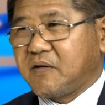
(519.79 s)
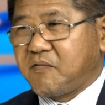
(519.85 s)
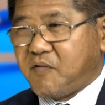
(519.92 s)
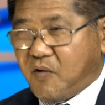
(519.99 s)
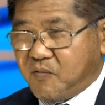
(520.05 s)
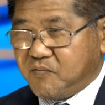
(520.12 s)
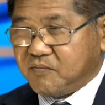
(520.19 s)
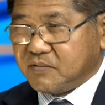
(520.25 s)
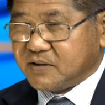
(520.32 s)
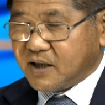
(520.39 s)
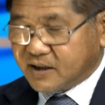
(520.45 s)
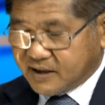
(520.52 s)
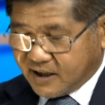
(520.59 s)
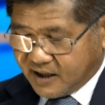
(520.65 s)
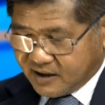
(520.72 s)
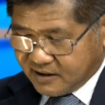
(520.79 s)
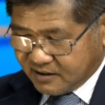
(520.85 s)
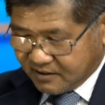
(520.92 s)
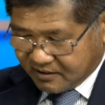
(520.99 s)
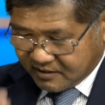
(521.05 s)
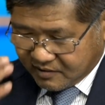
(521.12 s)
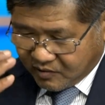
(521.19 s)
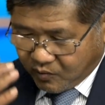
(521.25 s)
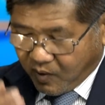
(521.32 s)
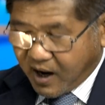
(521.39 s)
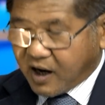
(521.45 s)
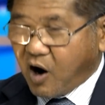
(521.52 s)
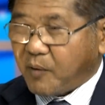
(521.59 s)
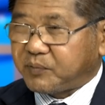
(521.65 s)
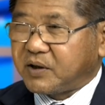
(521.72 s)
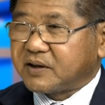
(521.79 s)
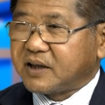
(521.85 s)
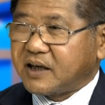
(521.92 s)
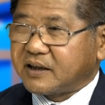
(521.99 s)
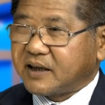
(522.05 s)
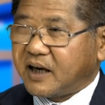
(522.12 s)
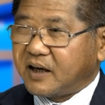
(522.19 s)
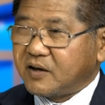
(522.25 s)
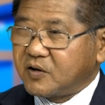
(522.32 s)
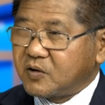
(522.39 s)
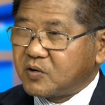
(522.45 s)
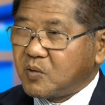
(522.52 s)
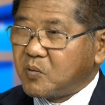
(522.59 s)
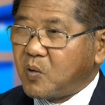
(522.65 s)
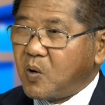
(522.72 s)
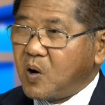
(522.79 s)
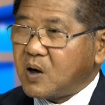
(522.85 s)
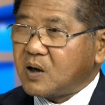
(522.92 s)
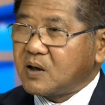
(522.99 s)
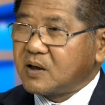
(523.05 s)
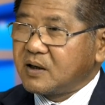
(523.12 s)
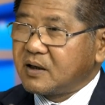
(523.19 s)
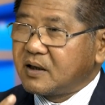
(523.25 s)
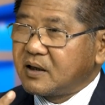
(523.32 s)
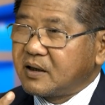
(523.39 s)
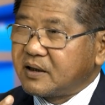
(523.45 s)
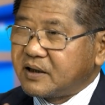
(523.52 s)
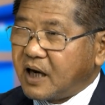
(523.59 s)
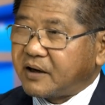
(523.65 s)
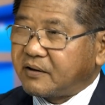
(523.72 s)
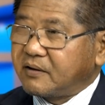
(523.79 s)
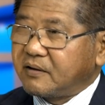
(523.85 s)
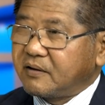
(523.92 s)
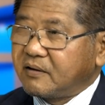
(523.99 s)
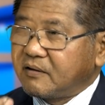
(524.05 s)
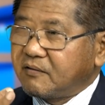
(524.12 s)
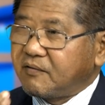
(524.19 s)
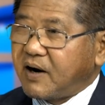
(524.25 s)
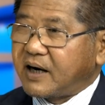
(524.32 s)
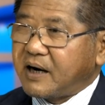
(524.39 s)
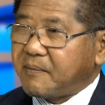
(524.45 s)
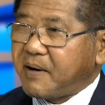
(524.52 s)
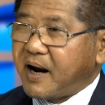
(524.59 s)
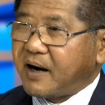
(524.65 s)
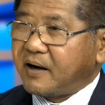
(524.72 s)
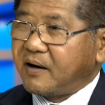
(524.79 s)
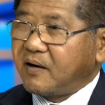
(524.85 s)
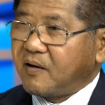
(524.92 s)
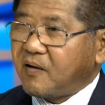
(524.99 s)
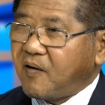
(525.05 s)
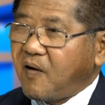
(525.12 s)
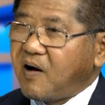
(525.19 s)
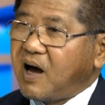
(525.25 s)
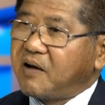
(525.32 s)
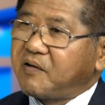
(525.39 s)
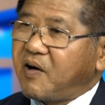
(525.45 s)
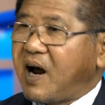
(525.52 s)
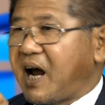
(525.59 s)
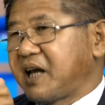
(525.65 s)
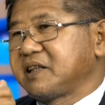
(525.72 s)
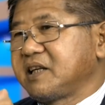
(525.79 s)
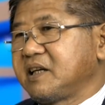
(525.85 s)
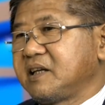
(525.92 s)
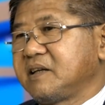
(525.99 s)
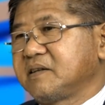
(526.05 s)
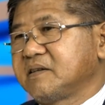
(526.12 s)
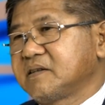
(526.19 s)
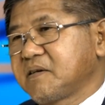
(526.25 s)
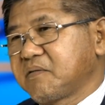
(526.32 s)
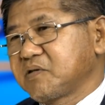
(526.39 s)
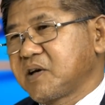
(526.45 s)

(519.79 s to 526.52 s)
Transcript: trong vùng rất nhanh qua họp thượng đỉnh này trung quốc nhật và nam hàn có lợi có hại gì trong cái